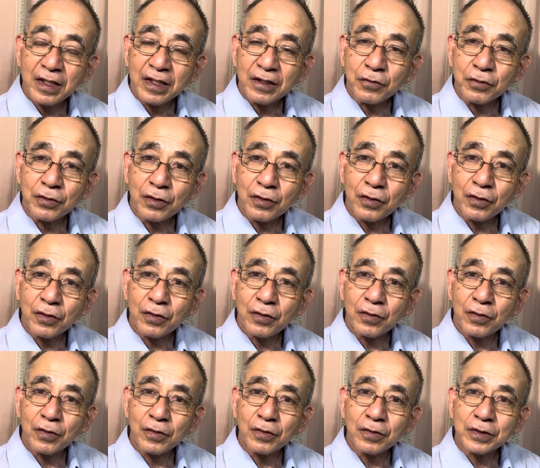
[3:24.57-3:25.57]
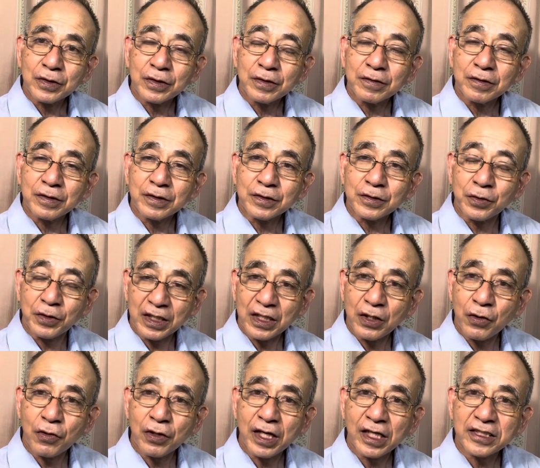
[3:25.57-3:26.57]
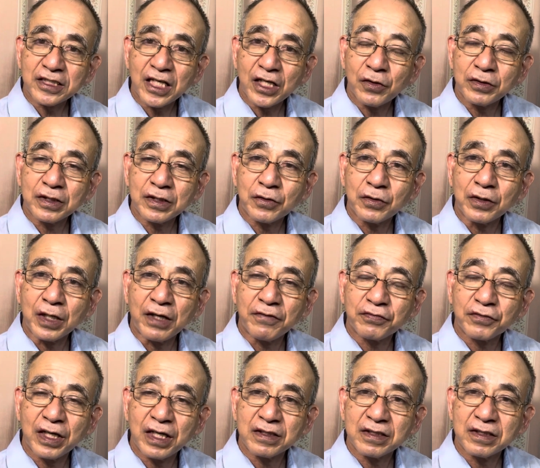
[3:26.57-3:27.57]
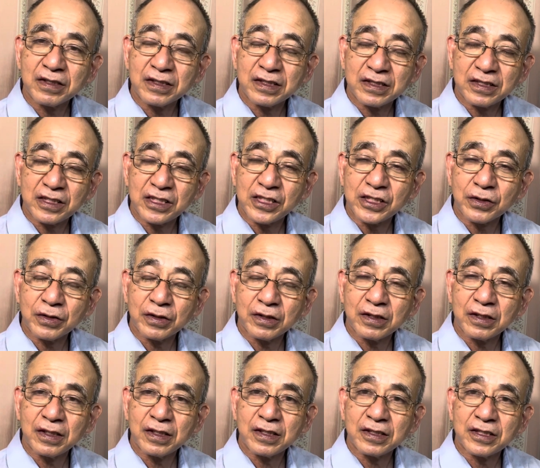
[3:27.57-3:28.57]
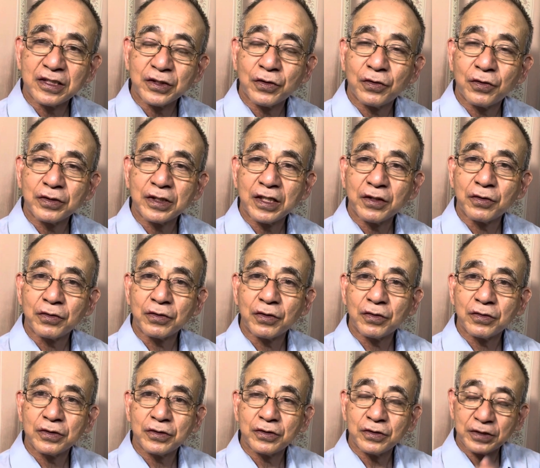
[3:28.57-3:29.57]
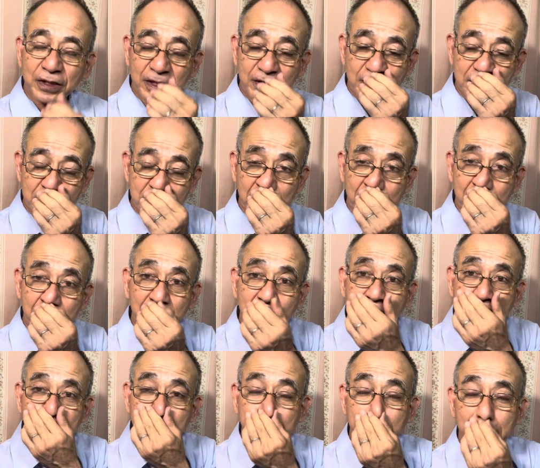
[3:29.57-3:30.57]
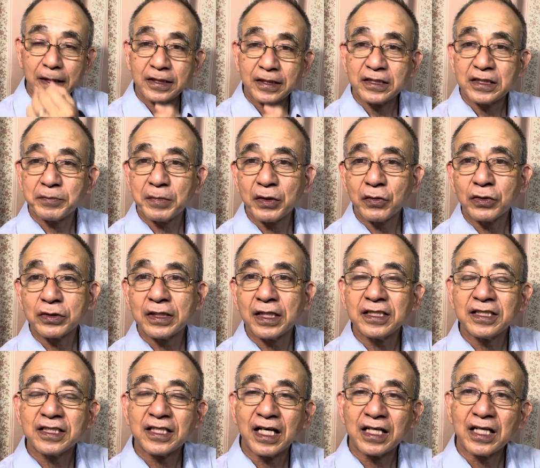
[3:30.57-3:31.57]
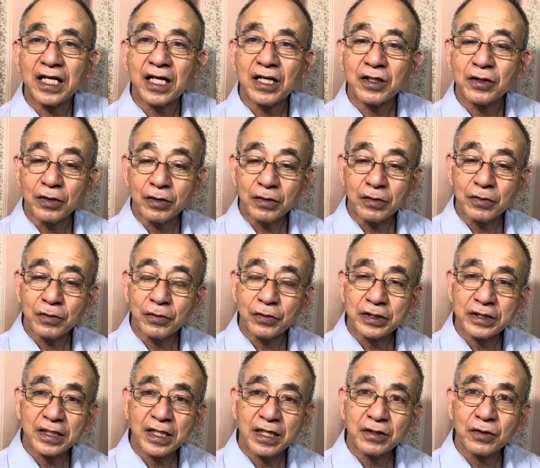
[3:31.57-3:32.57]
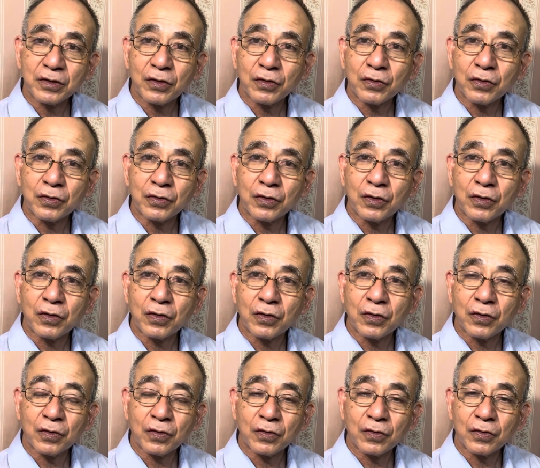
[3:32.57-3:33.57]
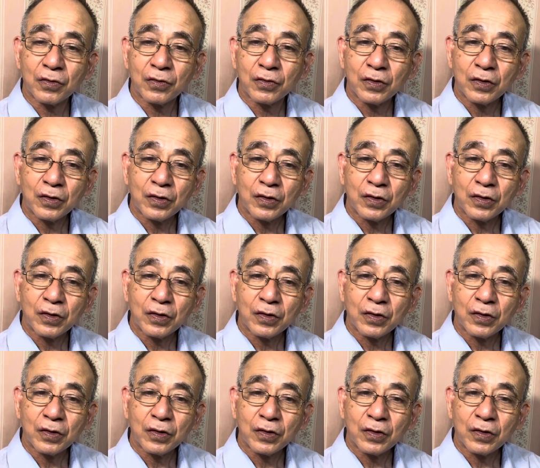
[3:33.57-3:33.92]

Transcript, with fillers: この、ソ連が崩壊したように、このアフガン侵攻でこの10年ですね、え1万5000人かな、ロシアのこの、